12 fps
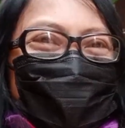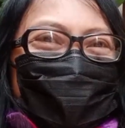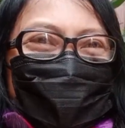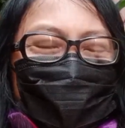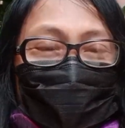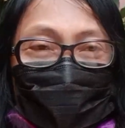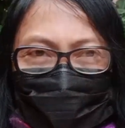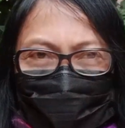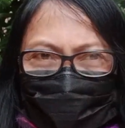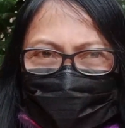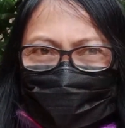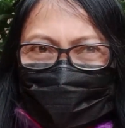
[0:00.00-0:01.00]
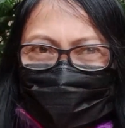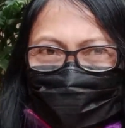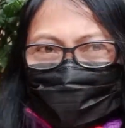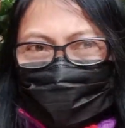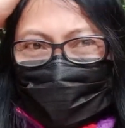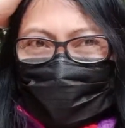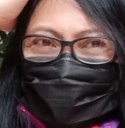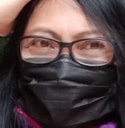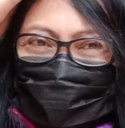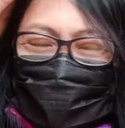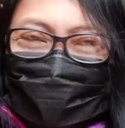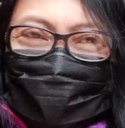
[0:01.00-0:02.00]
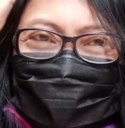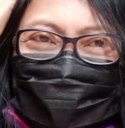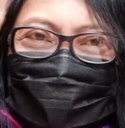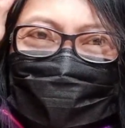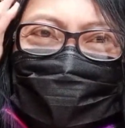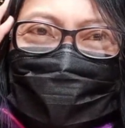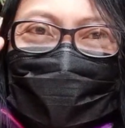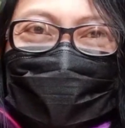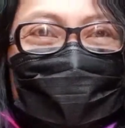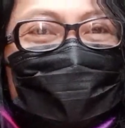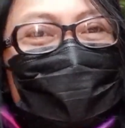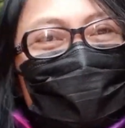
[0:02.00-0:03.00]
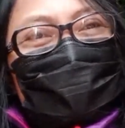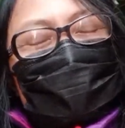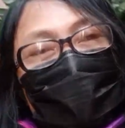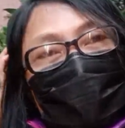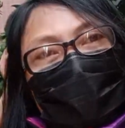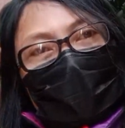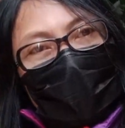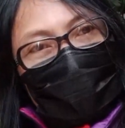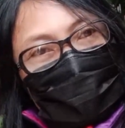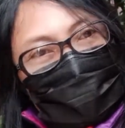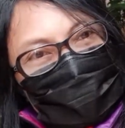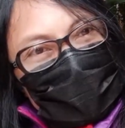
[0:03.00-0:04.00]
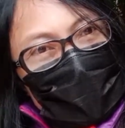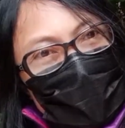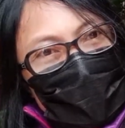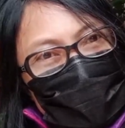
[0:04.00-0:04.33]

nagalit siya sa kanyang lula gusto niyang umupo ayaw ng lula niya Tama.